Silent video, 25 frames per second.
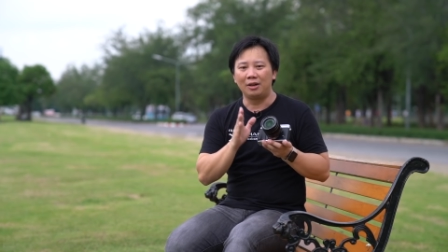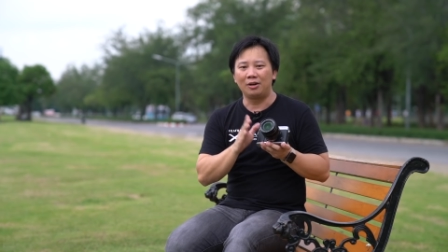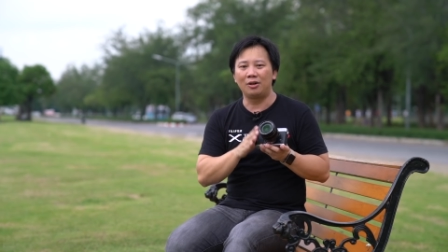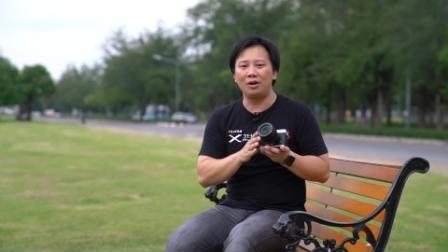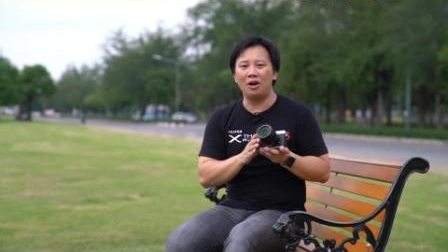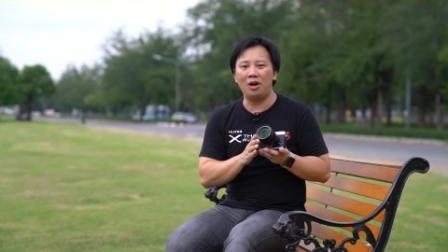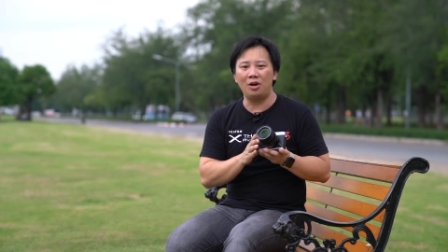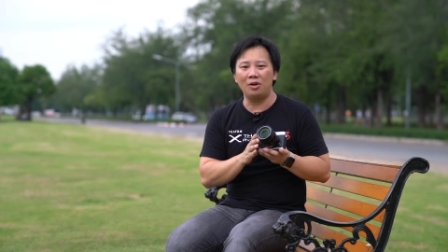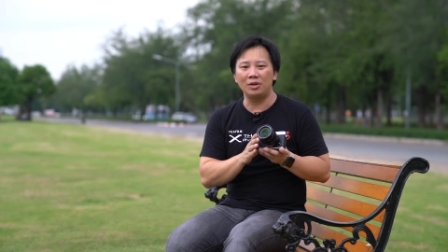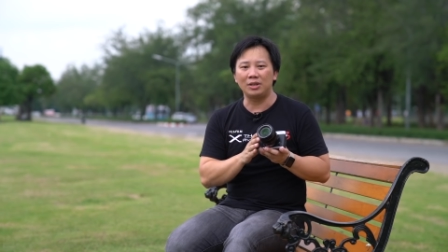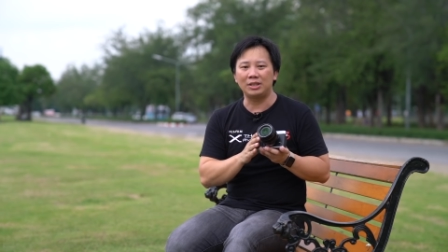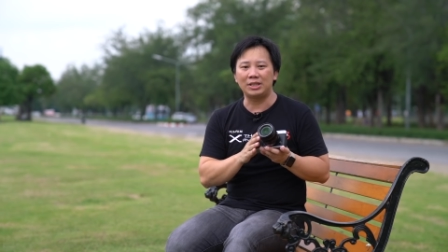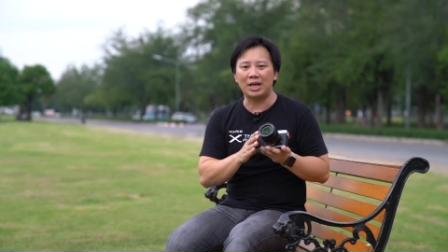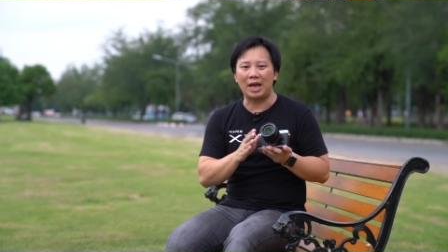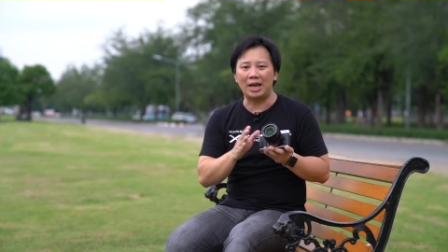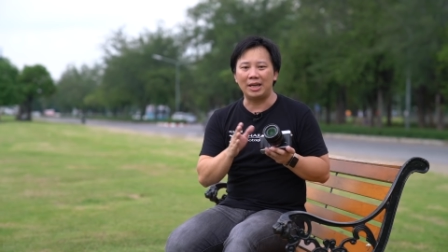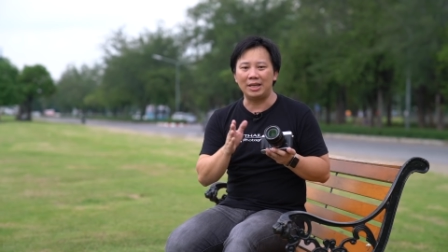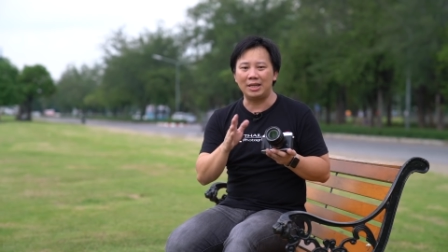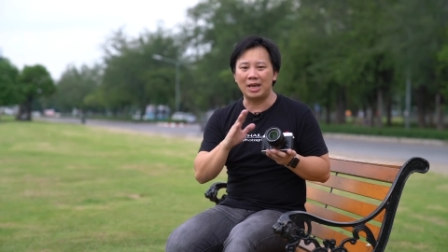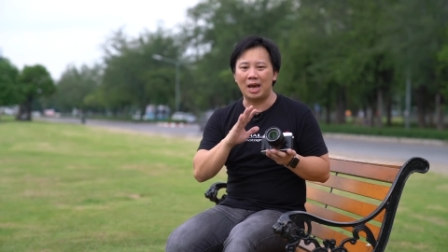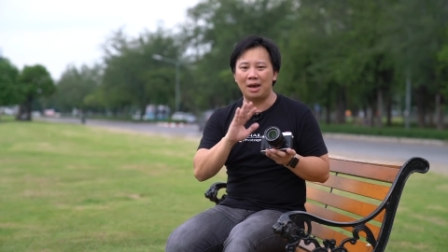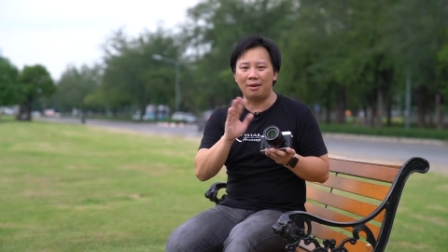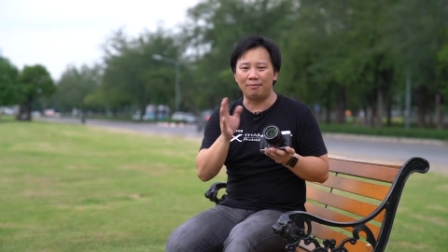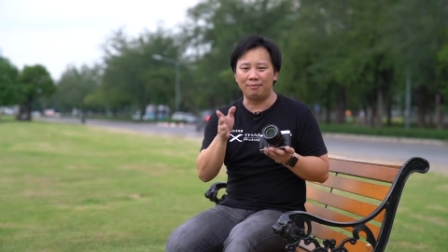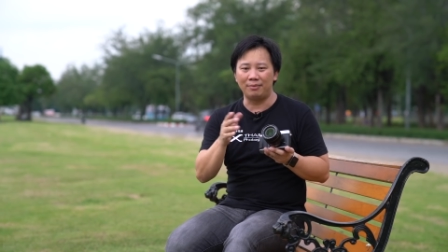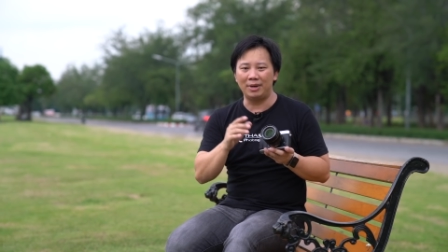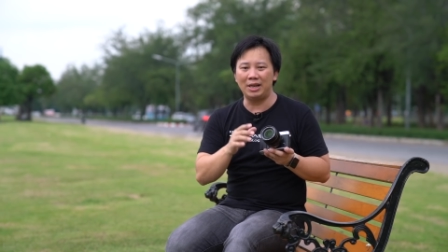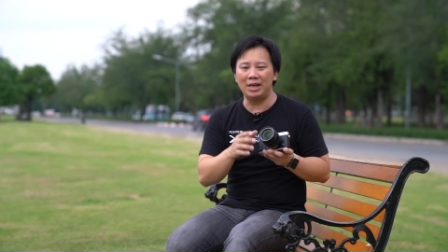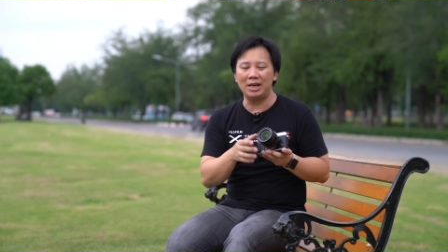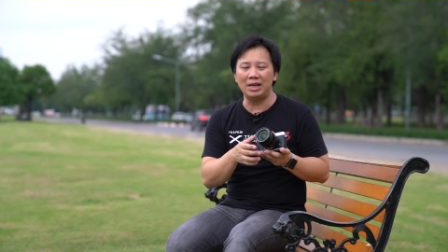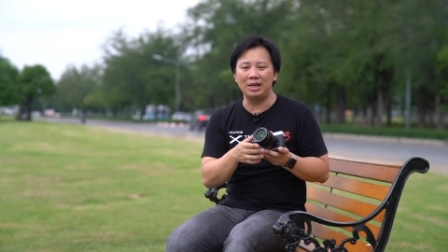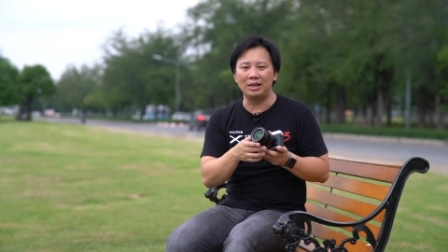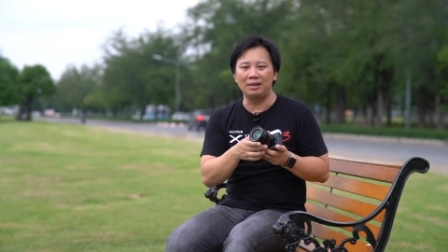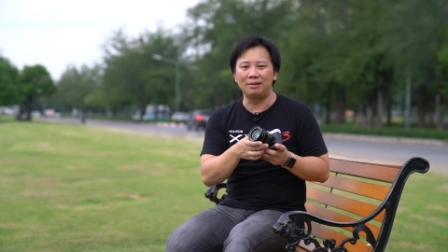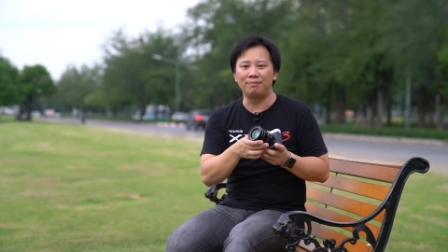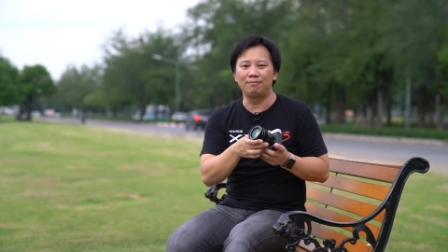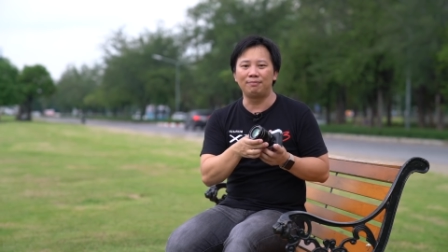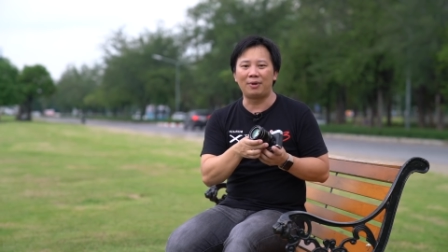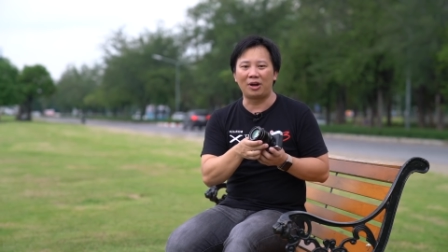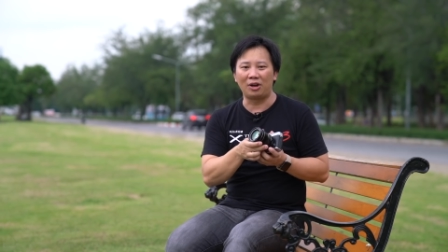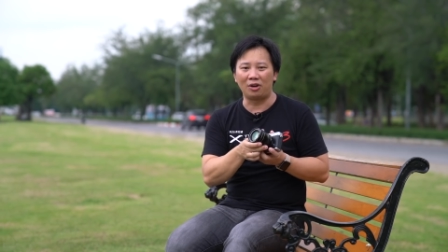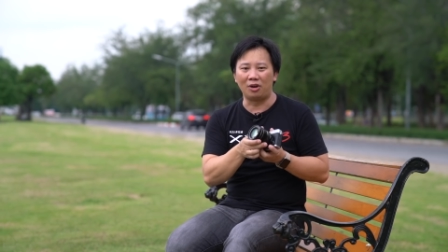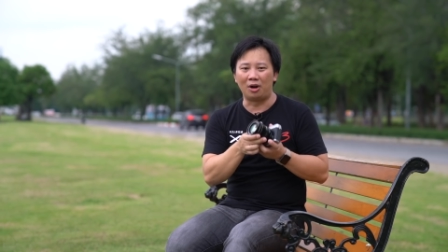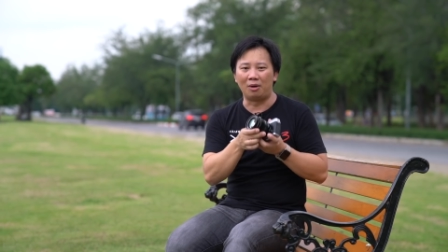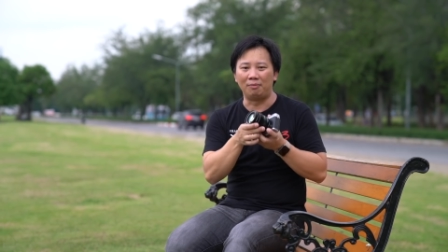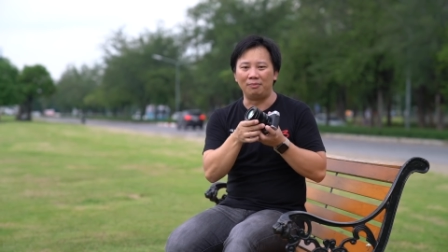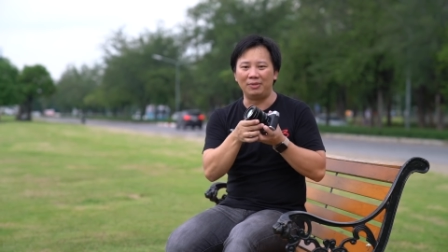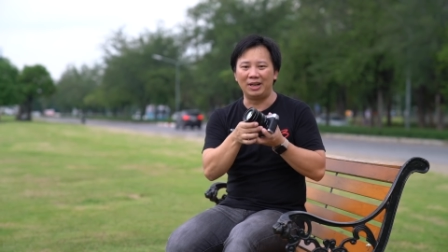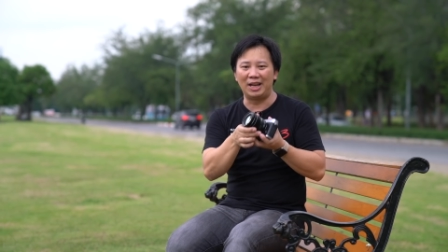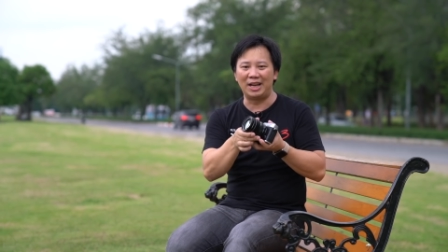กล้องจะยังไม่ได้ประก
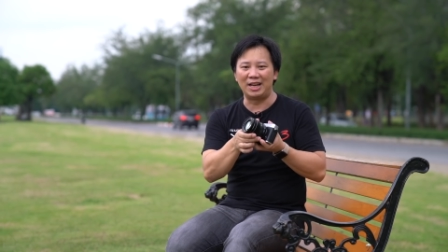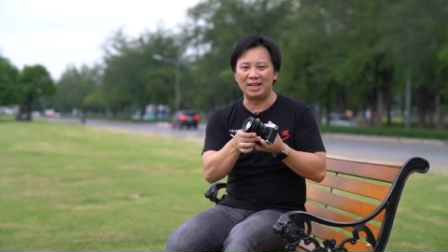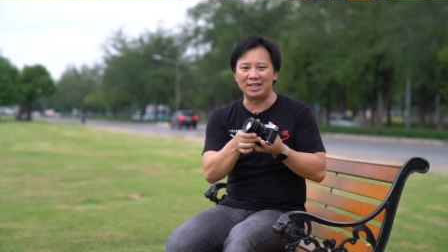อบเล